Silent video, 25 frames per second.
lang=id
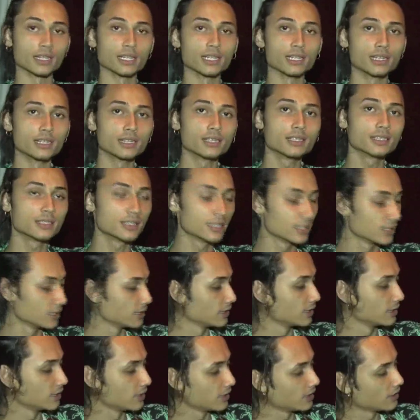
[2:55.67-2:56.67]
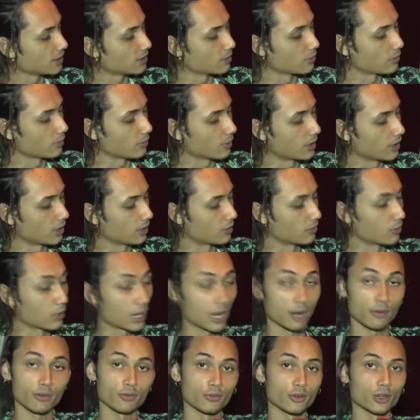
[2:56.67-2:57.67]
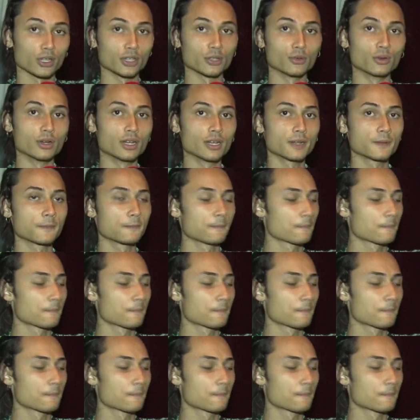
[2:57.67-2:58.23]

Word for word: gini uh, warna favorit gue.